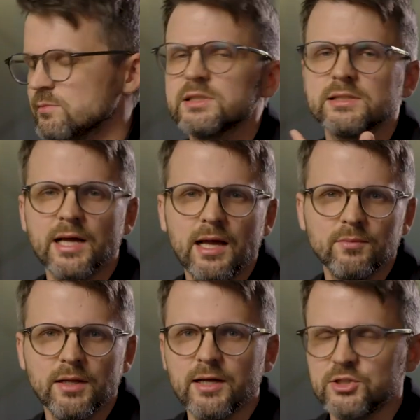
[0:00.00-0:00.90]
мы
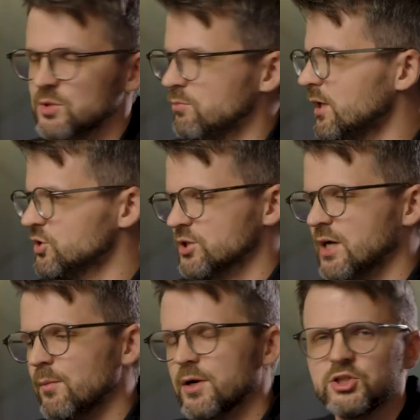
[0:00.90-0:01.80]
знаем, да, чем меньше
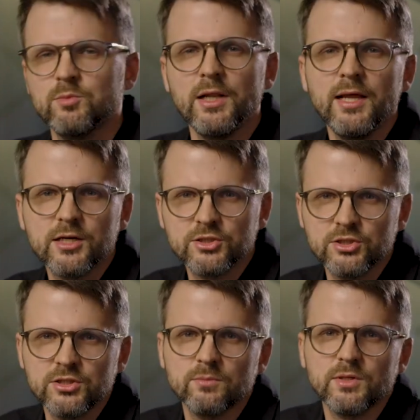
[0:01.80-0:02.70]
камера, чем легче,
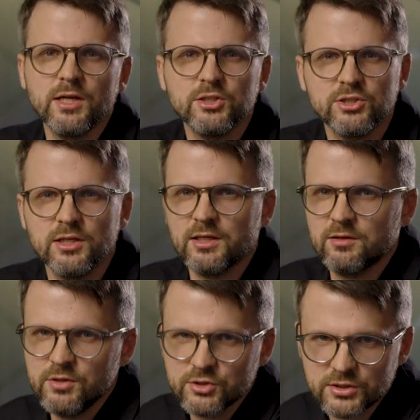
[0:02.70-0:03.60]
тем резче она
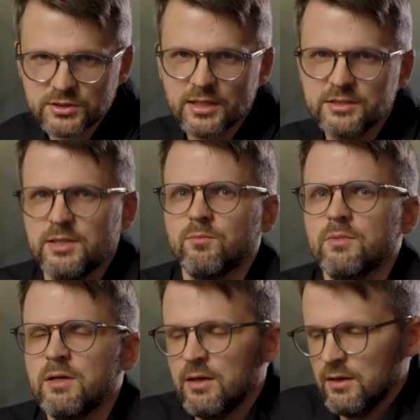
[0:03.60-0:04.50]
движется,
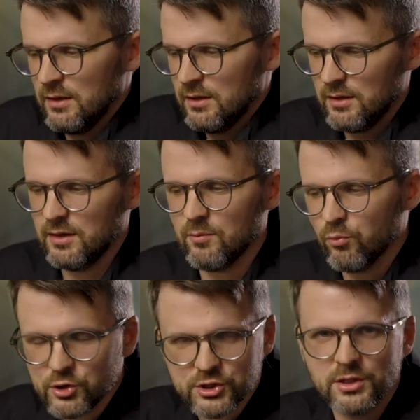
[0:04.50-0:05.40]
тем Э,
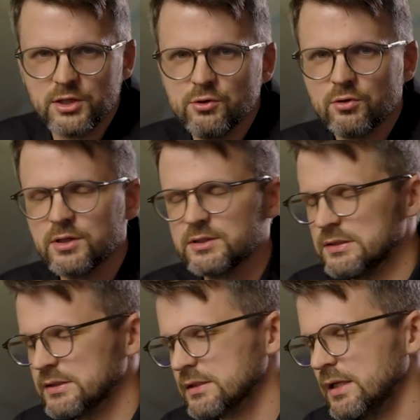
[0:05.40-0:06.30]
больше она
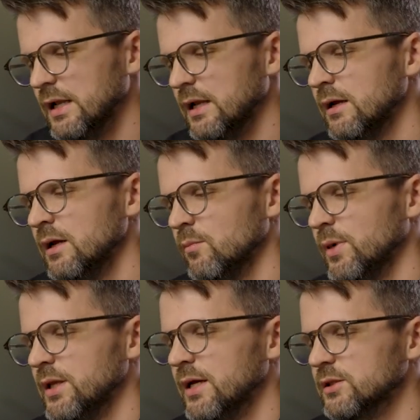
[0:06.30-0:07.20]
дергается и так далее.
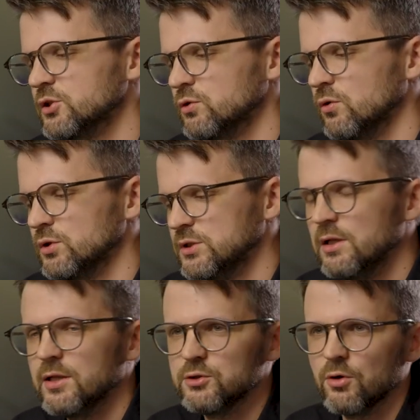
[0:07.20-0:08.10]
Понятно, что
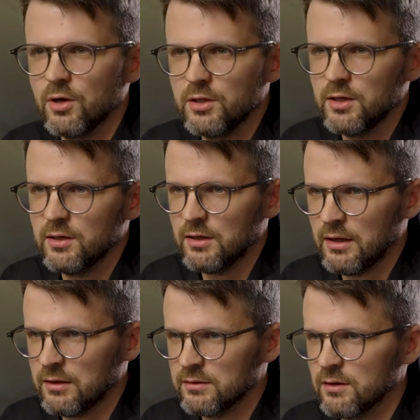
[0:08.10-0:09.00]
сильное дергание
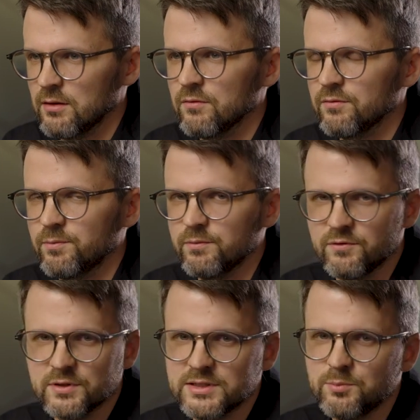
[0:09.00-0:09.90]
э, в
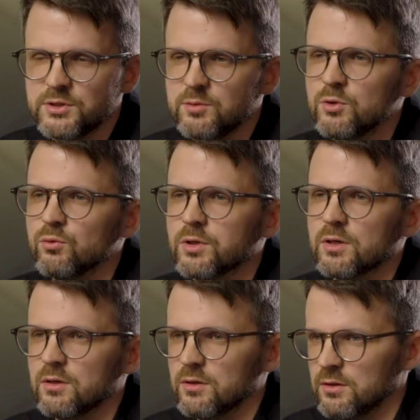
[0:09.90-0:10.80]
25 минутах
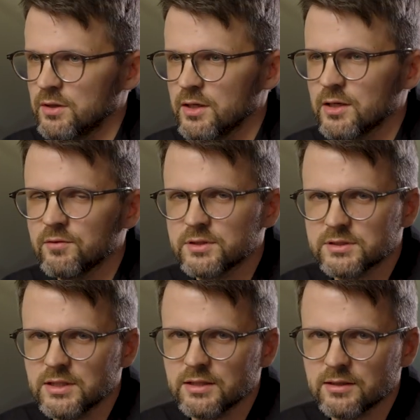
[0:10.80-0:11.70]
на игровых
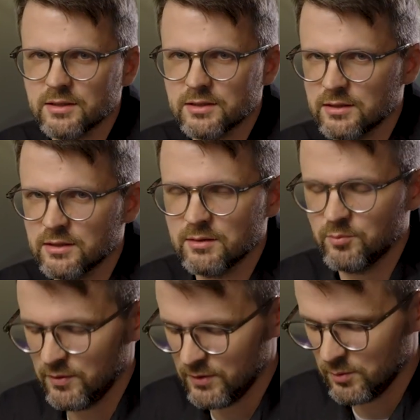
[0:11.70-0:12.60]
сценах – это
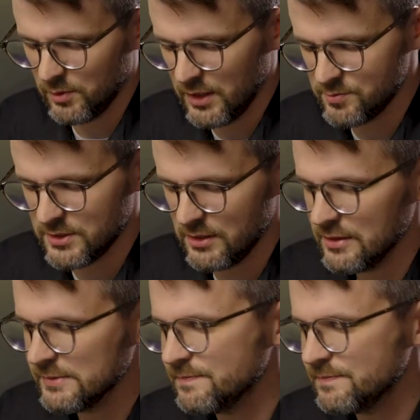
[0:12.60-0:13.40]
привет эпилепсия.